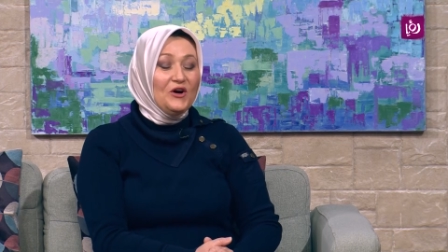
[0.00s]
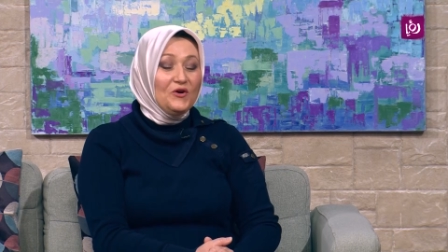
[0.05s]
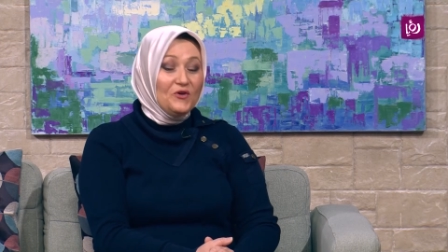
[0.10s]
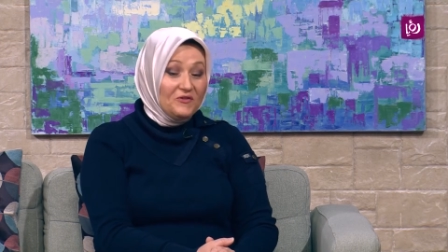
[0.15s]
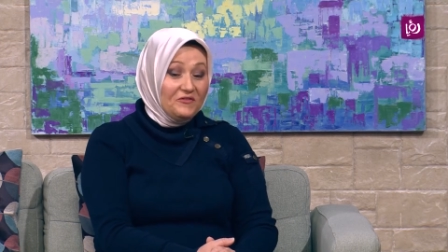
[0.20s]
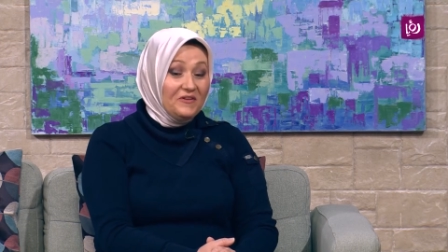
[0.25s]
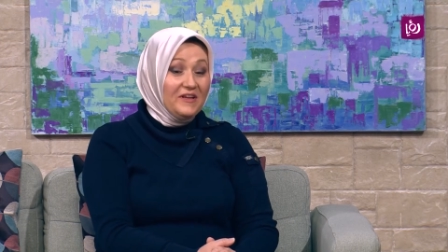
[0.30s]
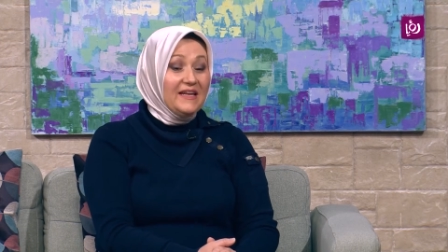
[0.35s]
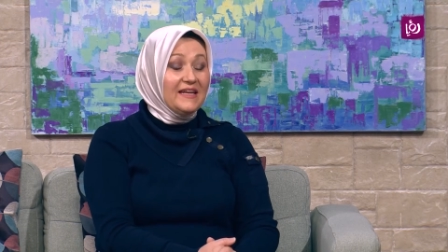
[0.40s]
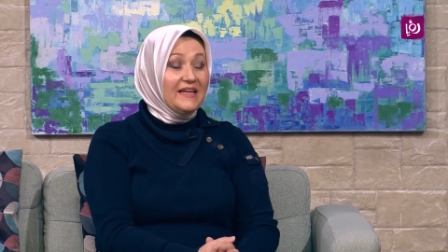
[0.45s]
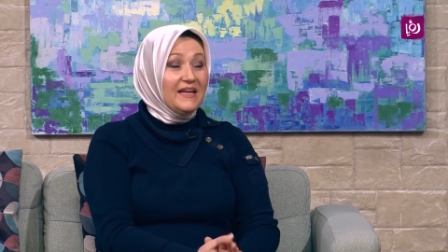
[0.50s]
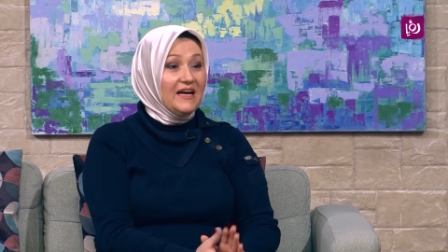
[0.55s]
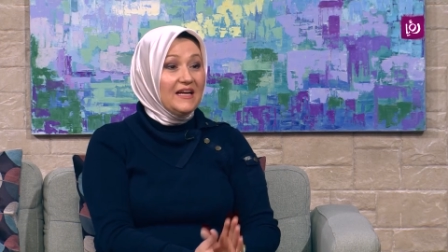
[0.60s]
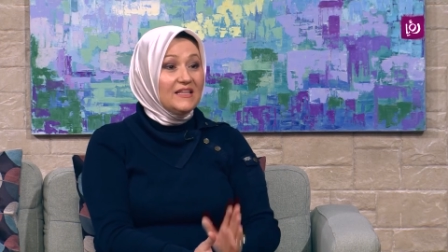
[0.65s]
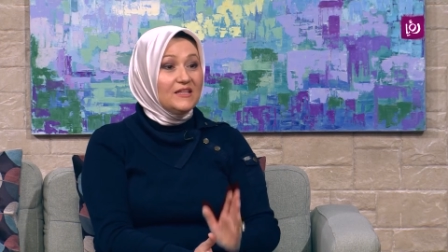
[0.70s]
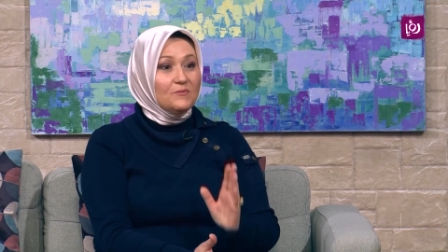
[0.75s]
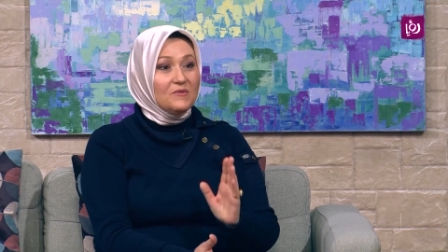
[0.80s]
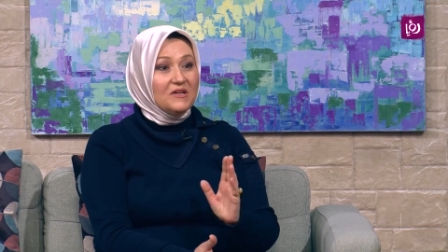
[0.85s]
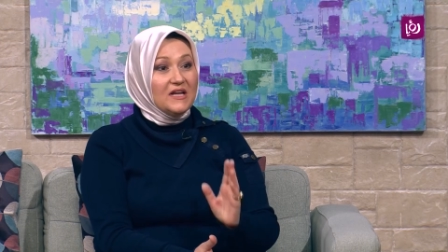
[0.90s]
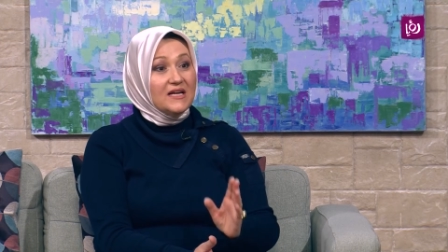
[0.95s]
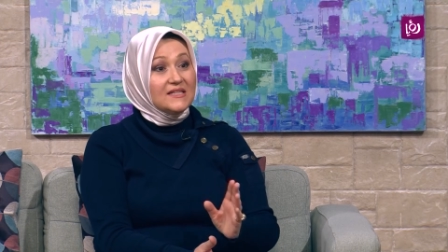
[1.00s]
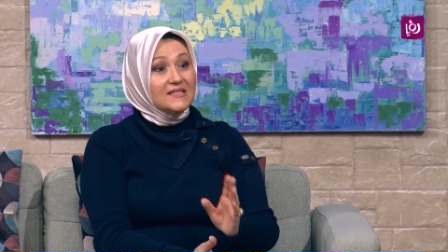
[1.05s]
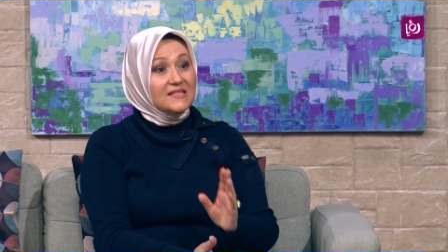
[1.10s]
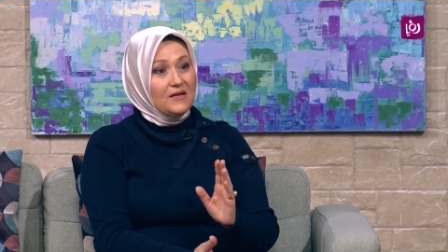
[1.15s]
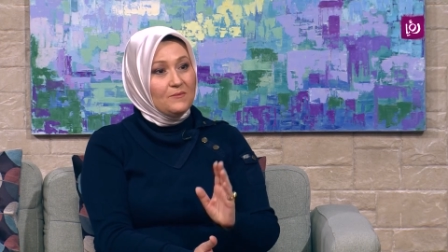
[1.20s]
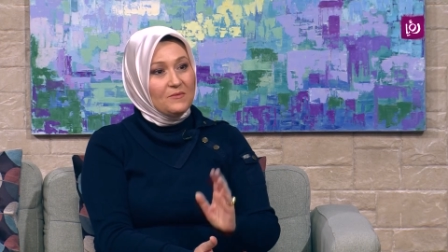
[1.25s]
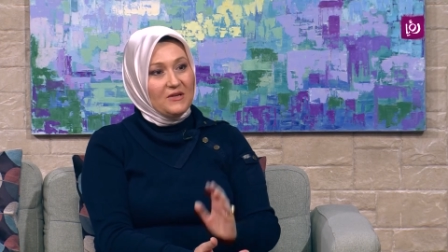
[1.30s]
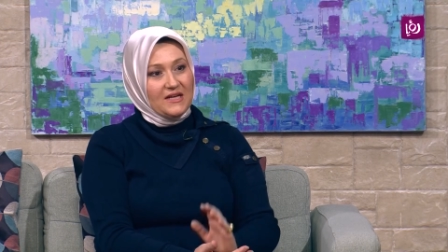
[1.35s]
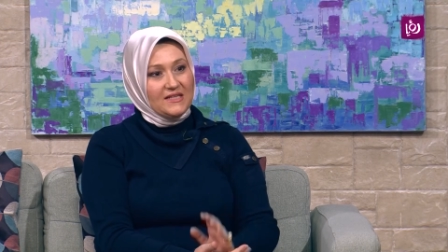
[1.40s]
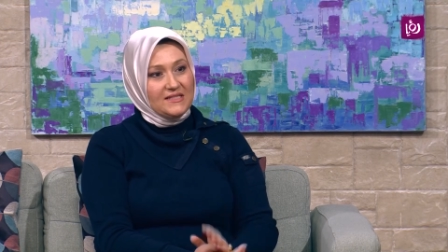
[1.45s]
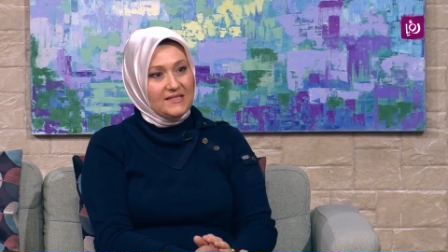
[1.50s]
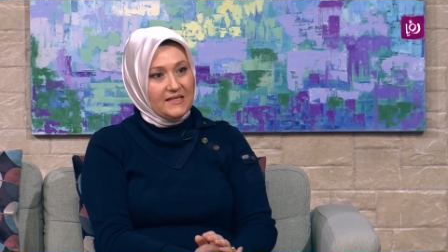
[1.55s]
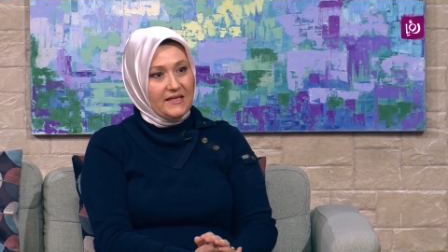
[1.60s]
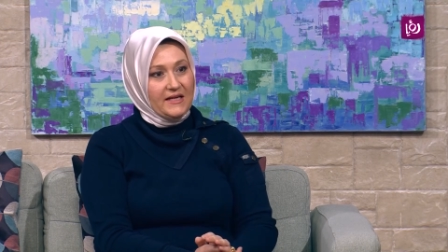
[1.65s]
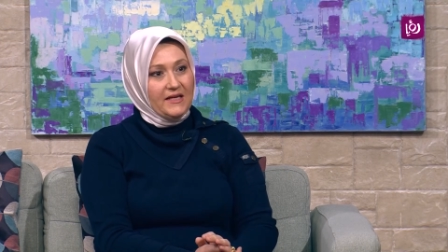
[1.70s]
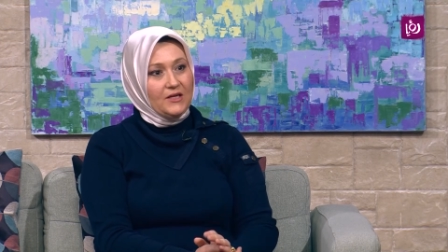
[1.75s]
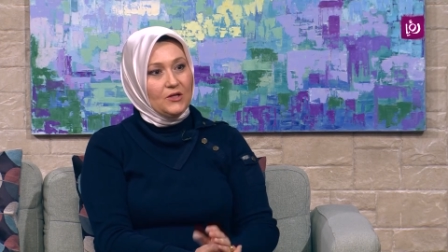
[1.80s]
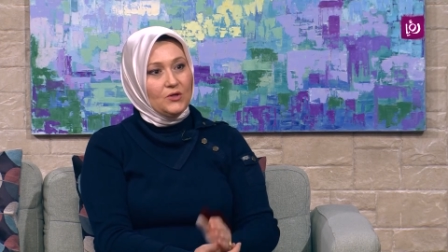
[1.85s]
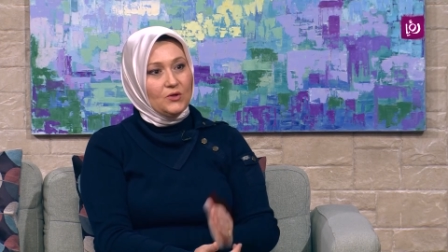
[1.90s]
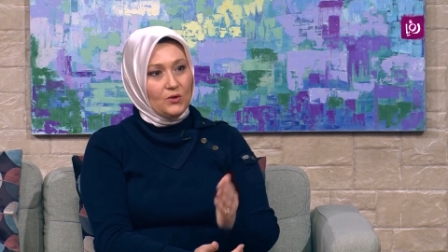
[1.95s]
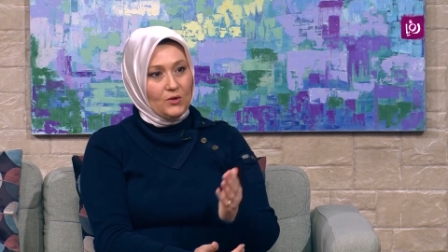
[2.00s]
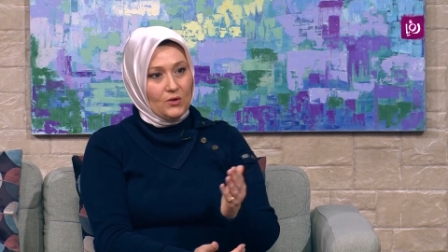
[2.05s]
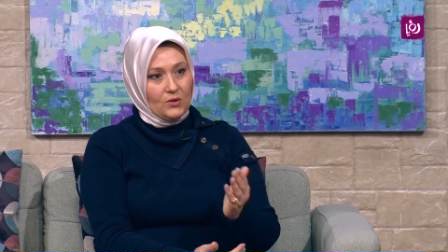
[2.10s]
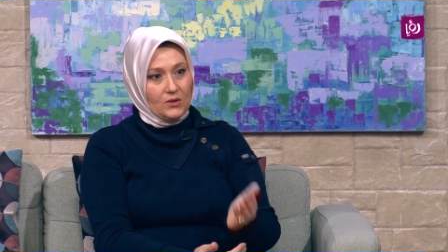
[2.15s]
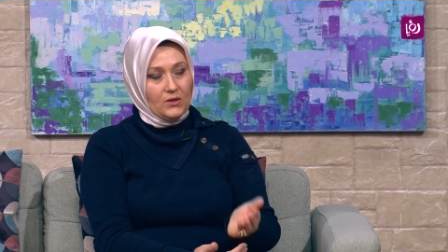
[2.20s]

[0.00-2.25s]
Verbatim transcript: فهو فعلا هذا من اصعب الاسئله انه